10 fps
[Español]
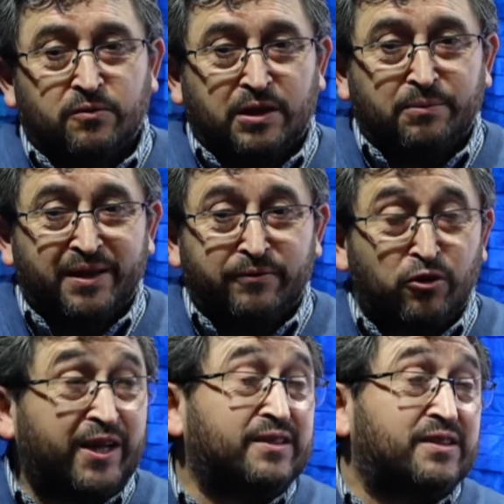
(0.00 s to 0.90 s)
Un, tema de
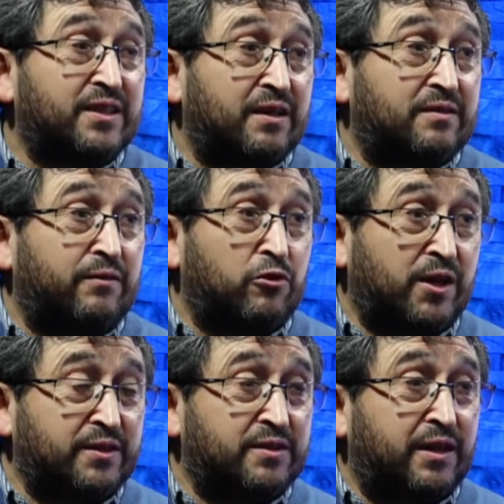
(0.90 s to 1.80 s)
violencia, de
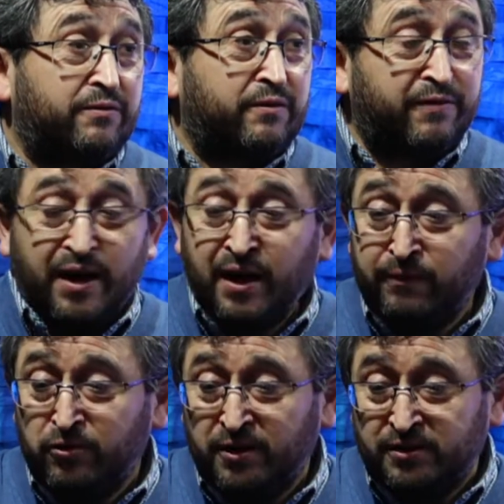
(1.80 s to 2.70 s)
violencia
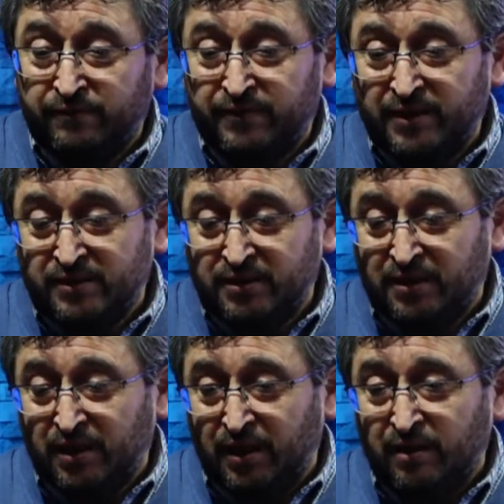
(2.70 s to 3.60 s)
verbal, violencia
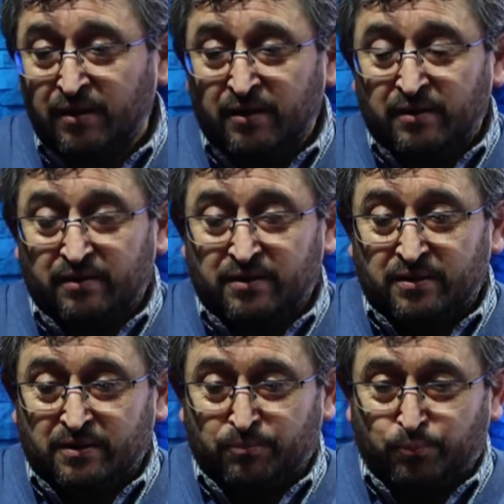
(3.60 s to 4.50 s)
física,
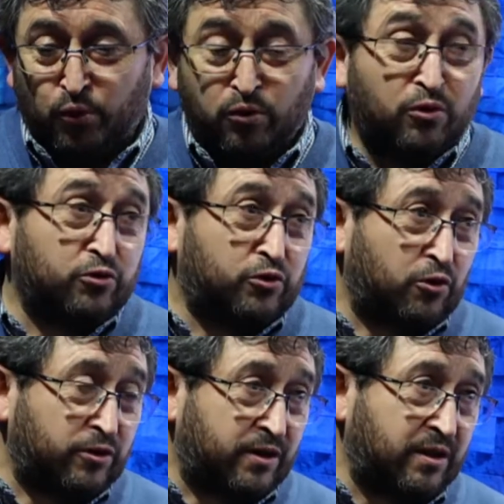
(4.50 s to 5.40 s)
eh, poco
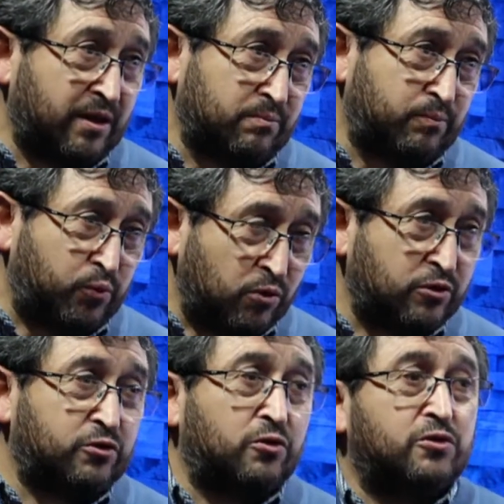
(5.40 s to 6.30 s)
control de
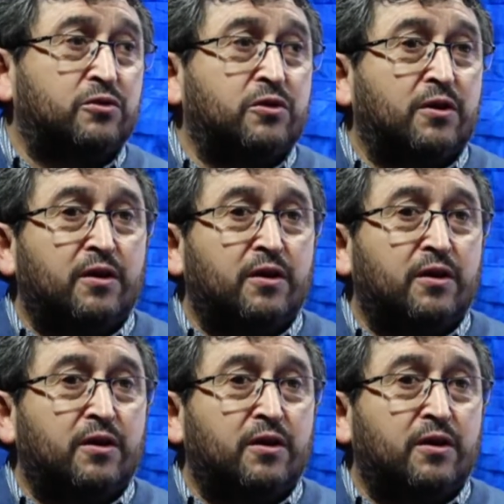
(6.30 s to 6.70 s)
impulsos,